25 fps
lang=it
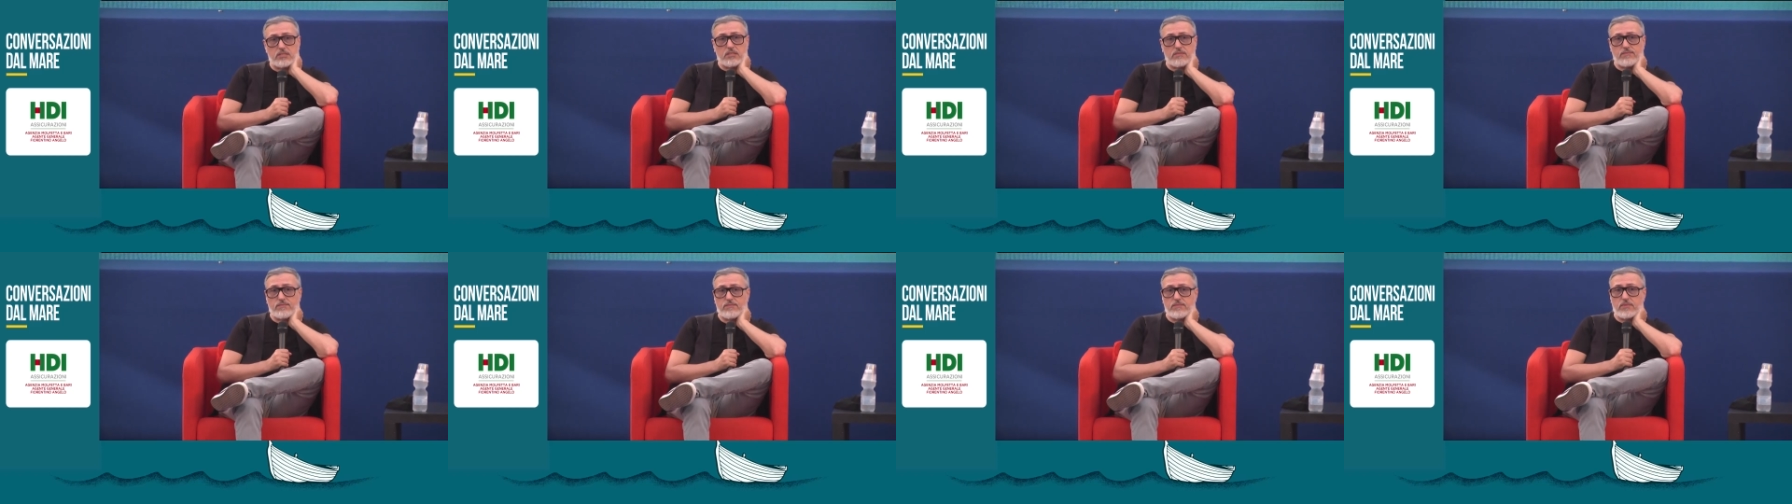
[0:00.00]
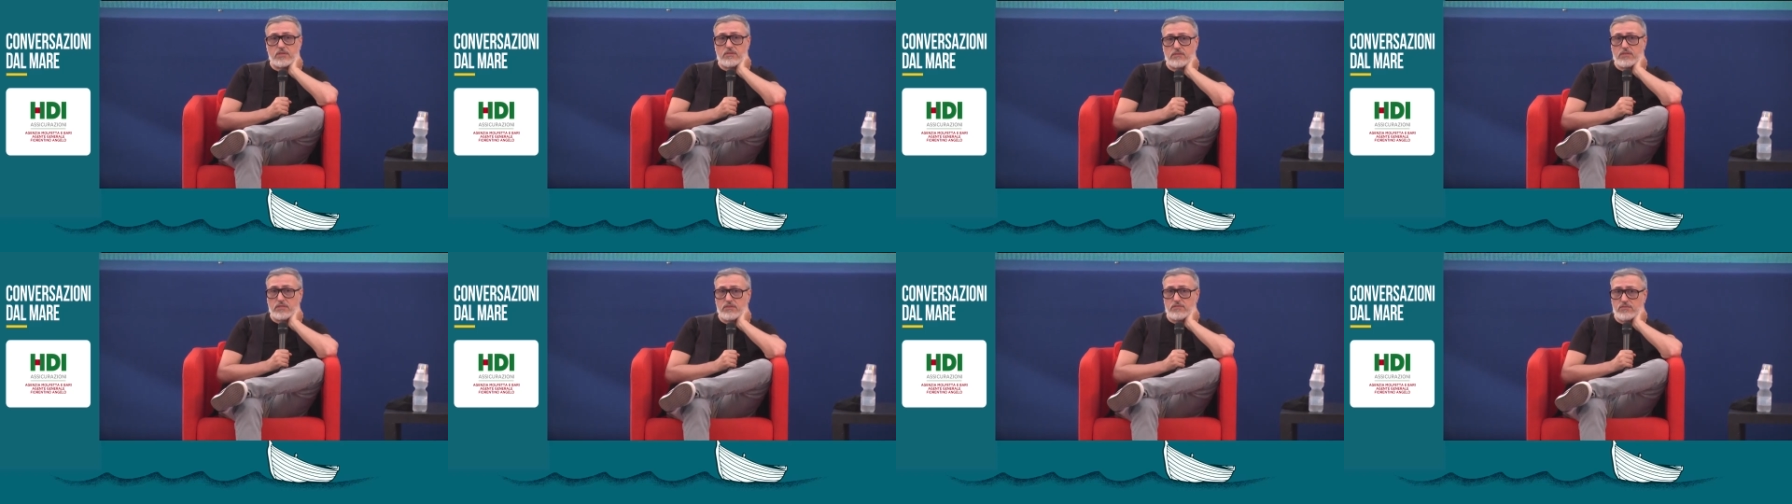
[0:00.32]
si
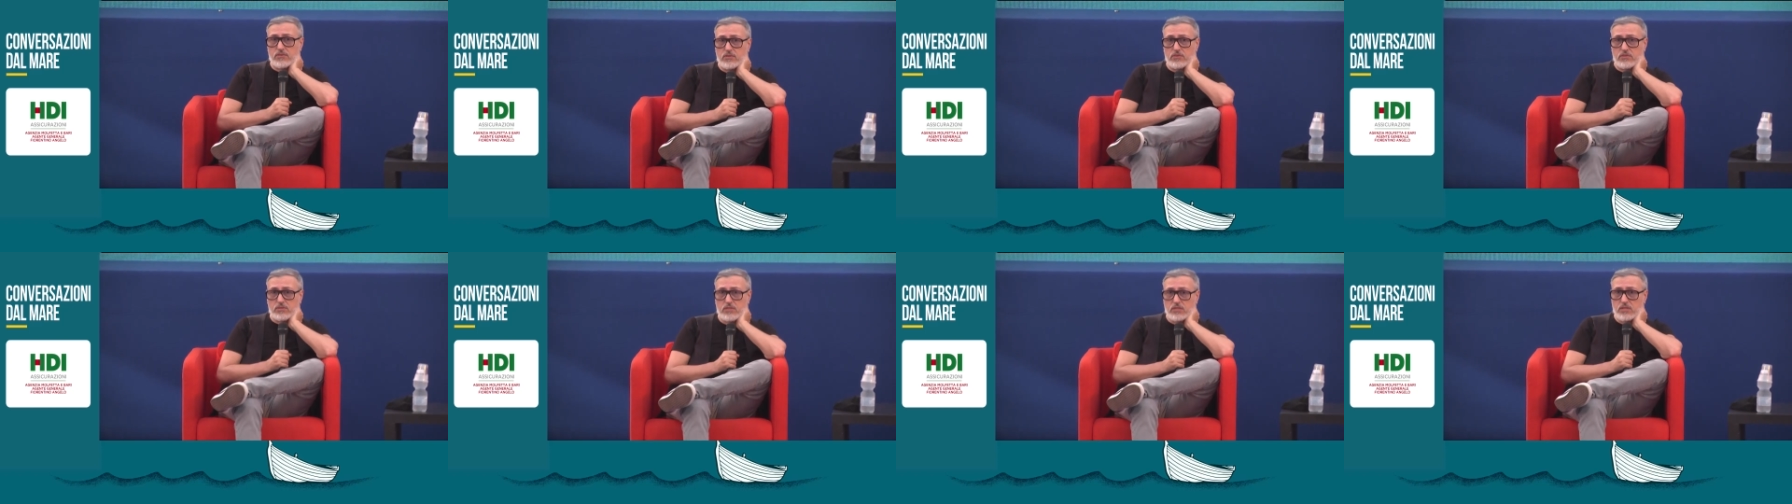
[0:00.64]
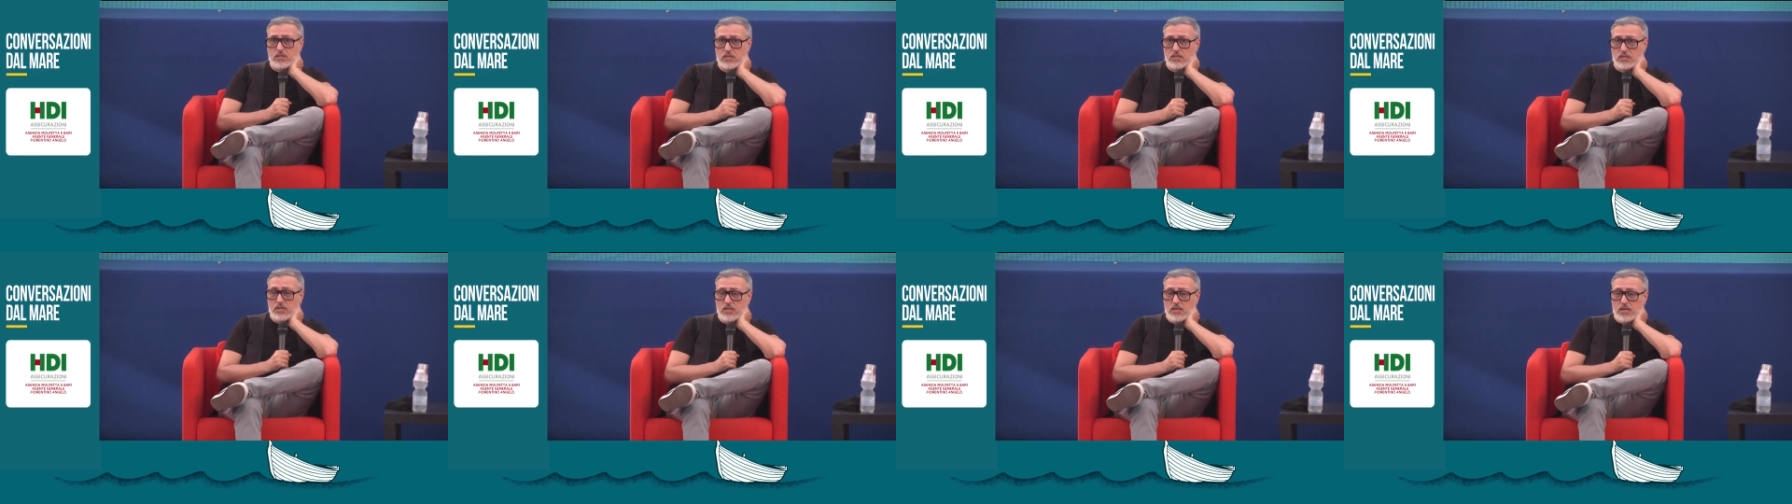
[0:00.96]
trova di fronte
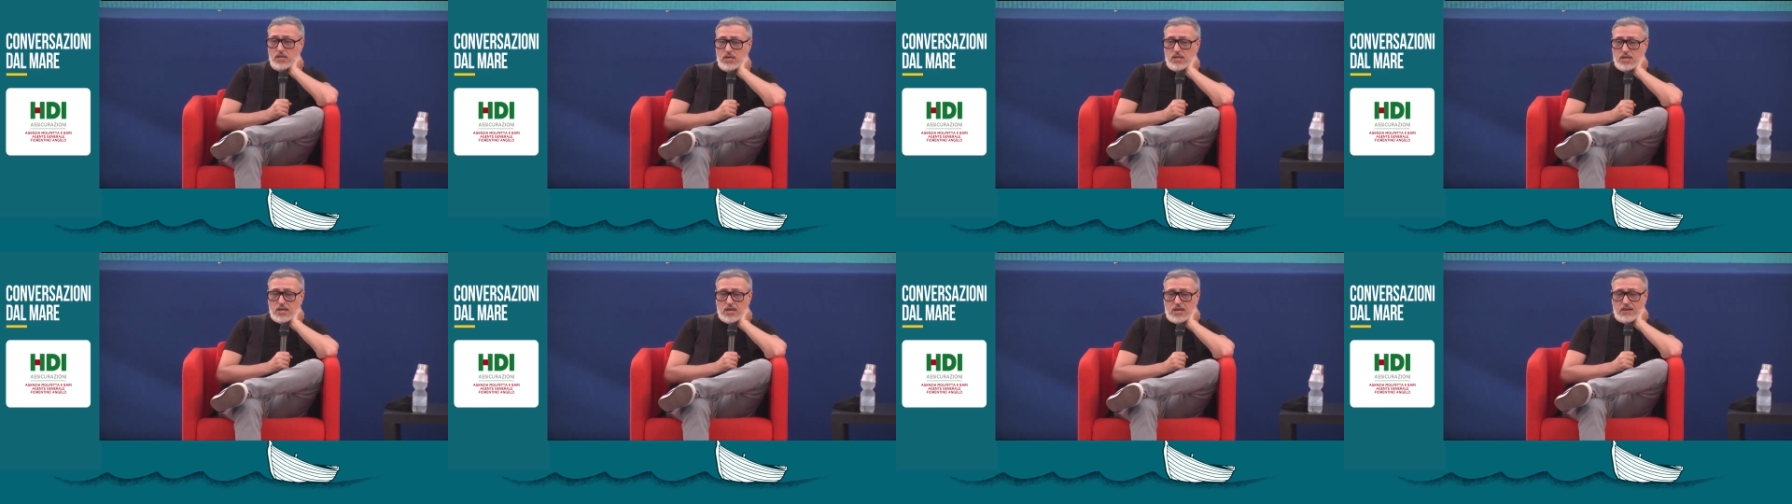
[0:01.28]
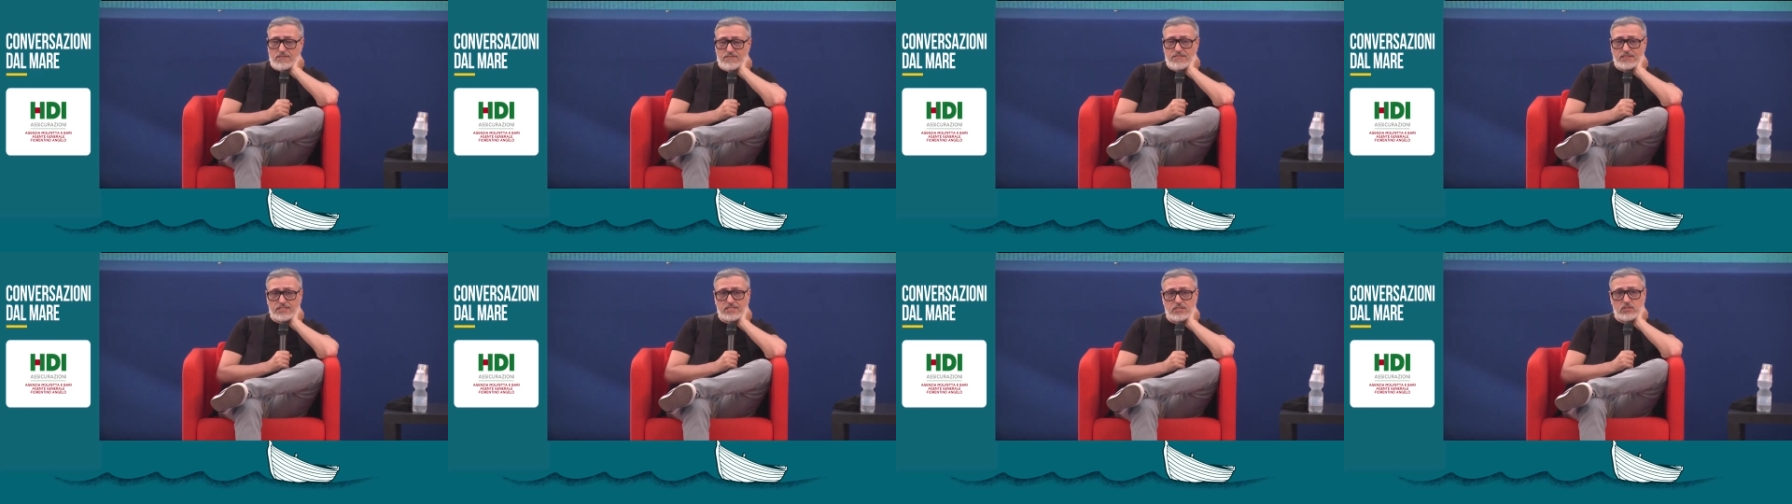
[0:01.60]
a
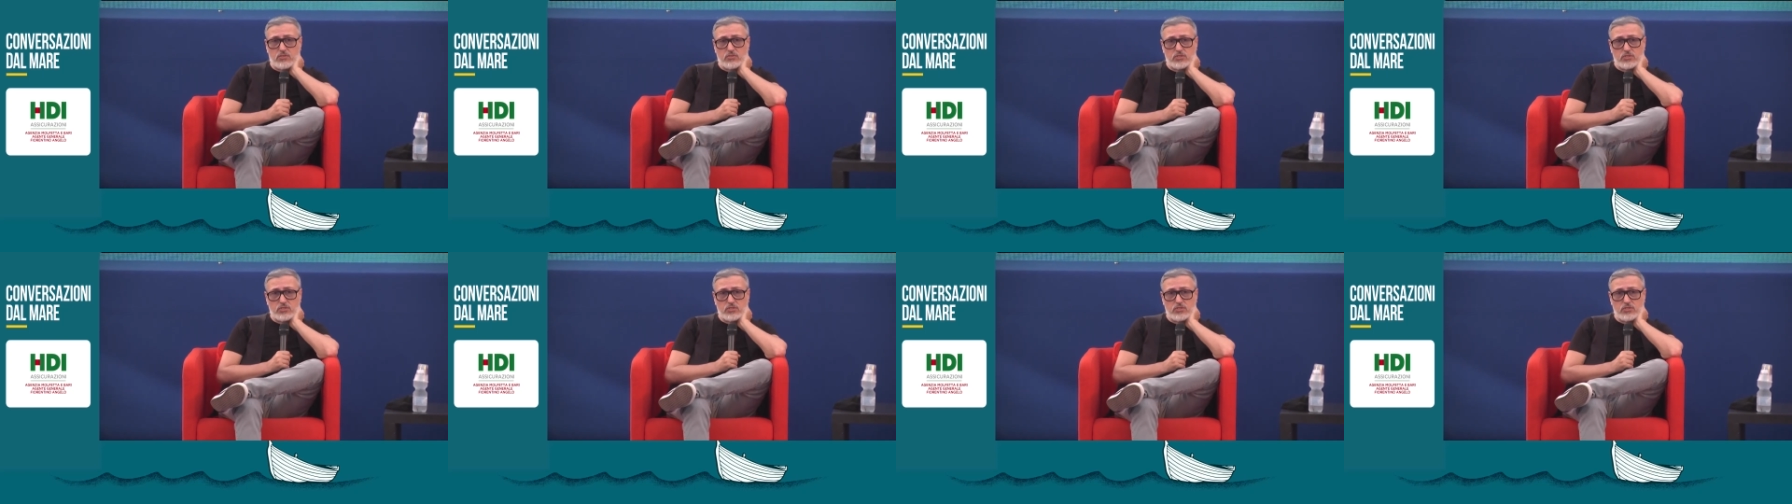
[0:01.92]
a fasi